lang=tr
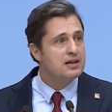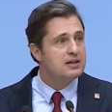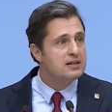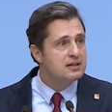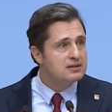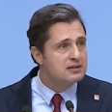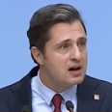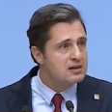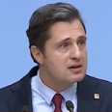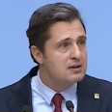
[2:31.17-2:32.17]

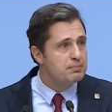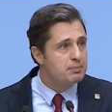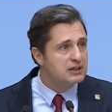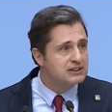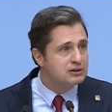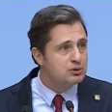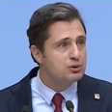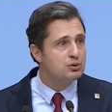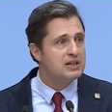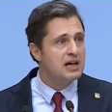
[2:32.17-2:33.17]
iktidar basın
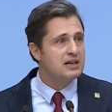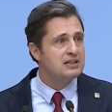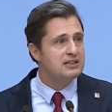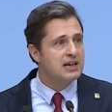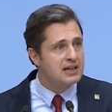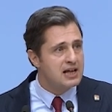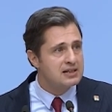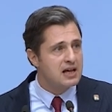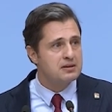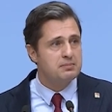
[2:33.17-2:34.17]
önünde
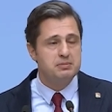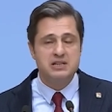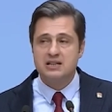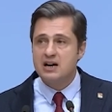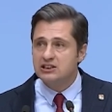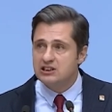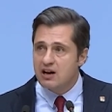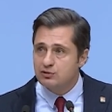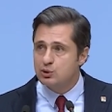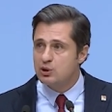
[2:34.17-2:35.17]
yalandan birkaç
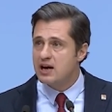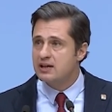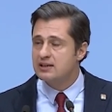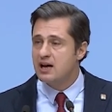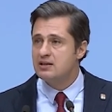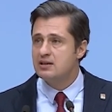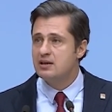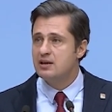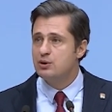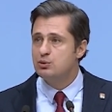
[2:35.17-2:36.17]
laf söylerken
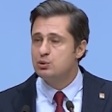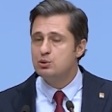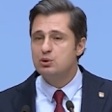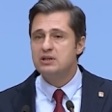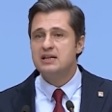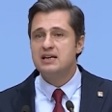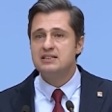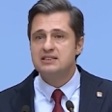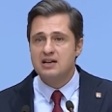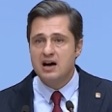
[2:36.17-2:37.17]

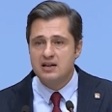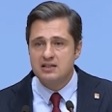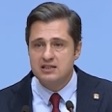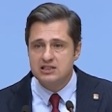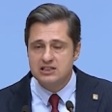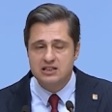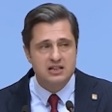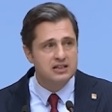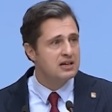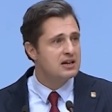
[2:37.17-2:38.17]
Türkiye-İsrail
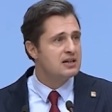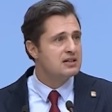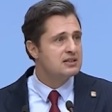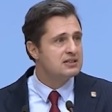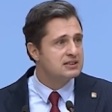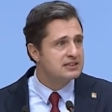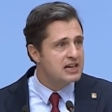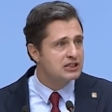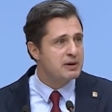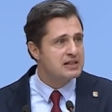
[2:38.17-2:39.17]
ilişkileri hız
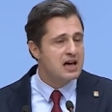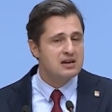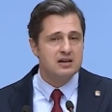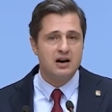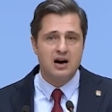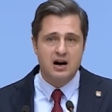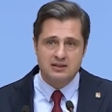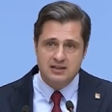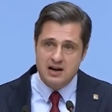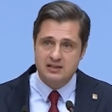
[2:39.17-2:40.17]
kesmeden
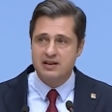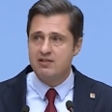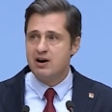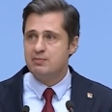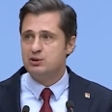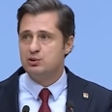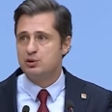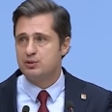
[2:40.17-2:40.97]
artarak devam ediyor.